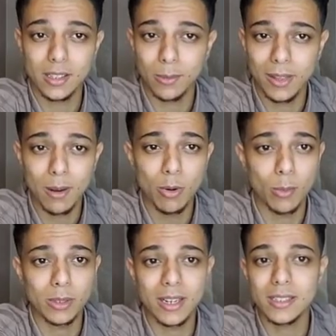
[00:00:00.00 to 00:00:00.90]
السي بي دبليو
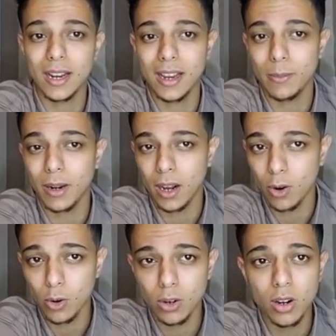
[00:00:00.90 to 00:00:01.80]
او بتراسل اي
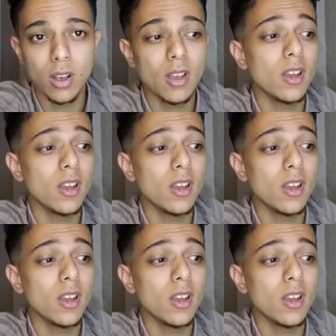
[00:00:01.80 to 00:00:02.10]
منحه اخرى